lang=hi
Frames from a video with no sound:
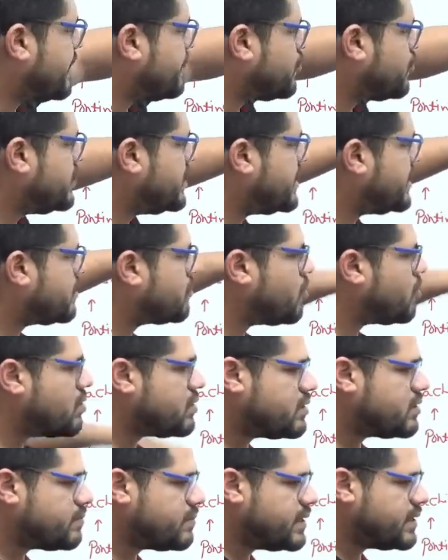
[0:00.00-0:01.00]
आपको दिख
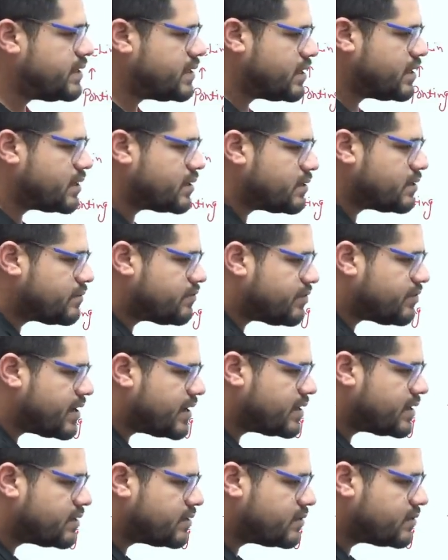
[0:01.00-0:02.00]
कौन है महिला
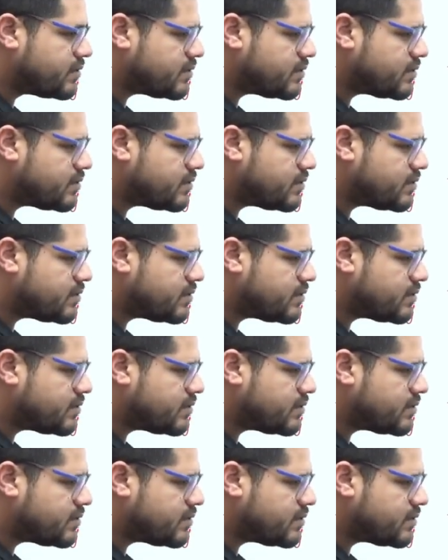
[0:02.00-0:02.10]
फ्लैट